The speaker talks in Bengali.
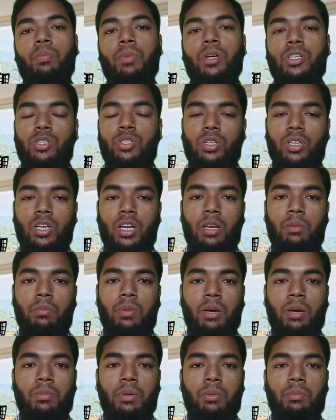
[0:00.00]

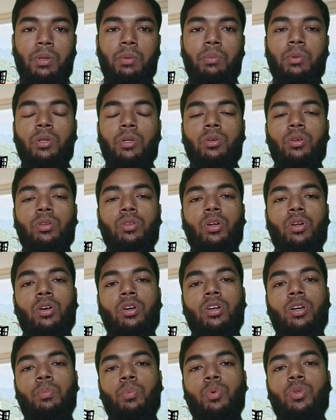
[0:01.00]
বেসরকারিভাবে বিভিন্ন
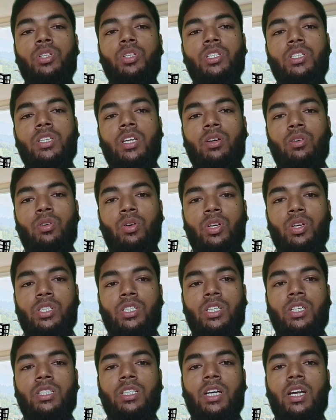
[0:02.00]
ধরনের প্রতিষ্ঠান
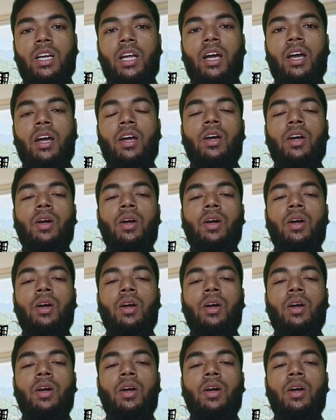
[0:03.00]
রয়েছে যারা